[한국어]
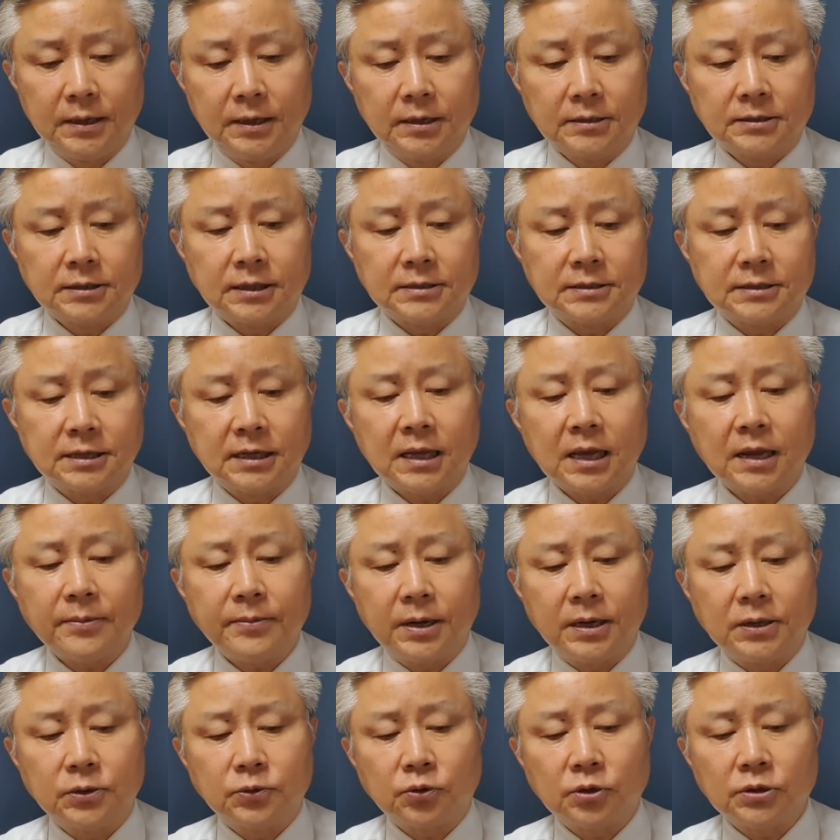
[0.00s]
자,
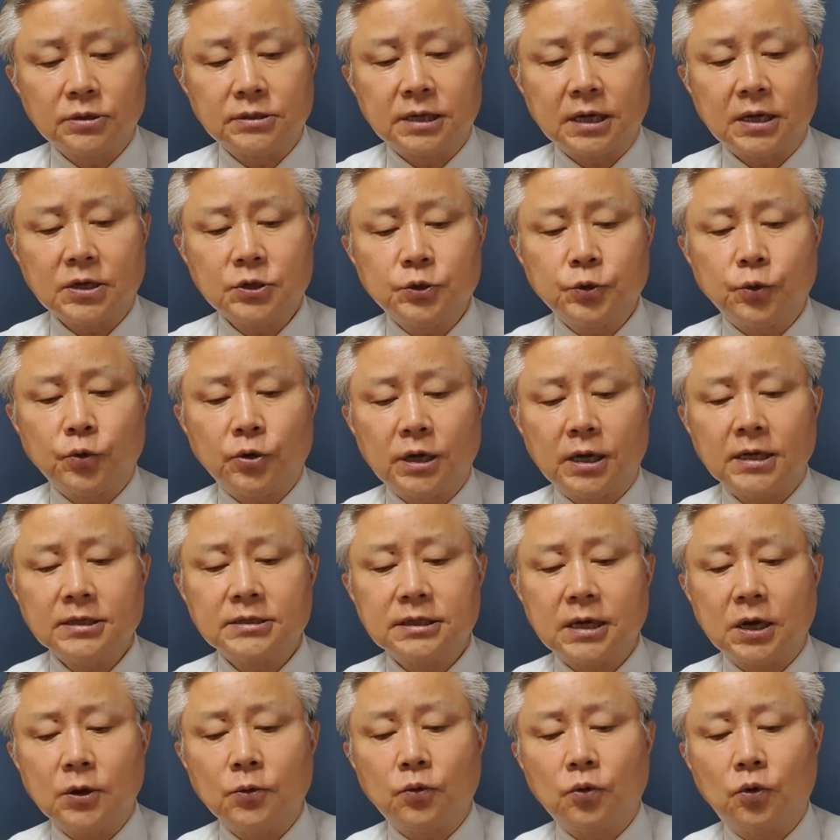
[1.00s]
재개발 또는 재건축을
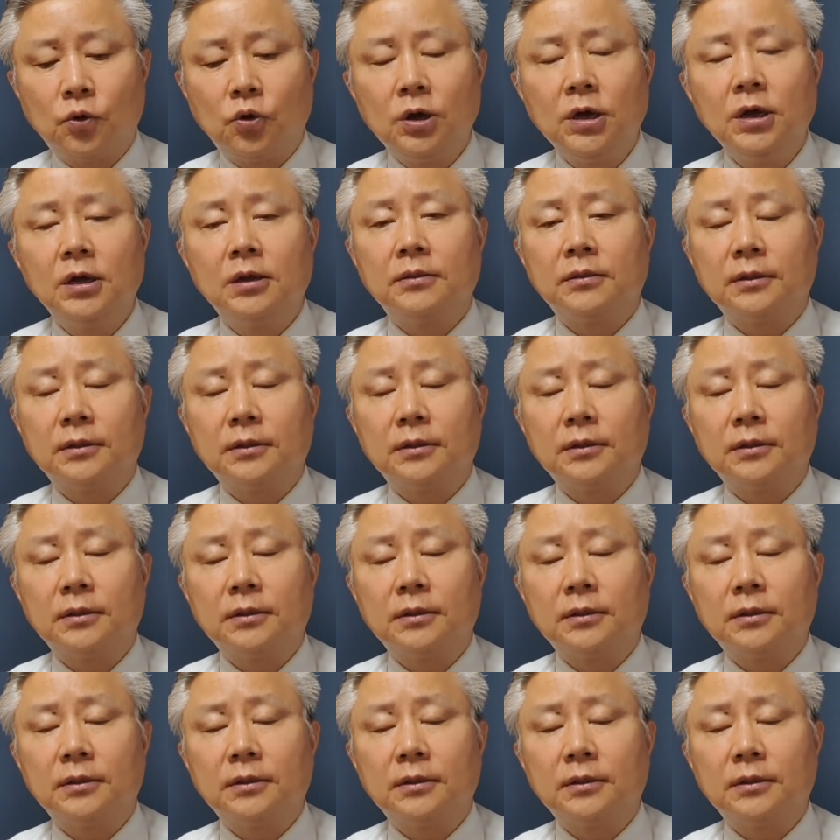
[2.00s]
하지 않고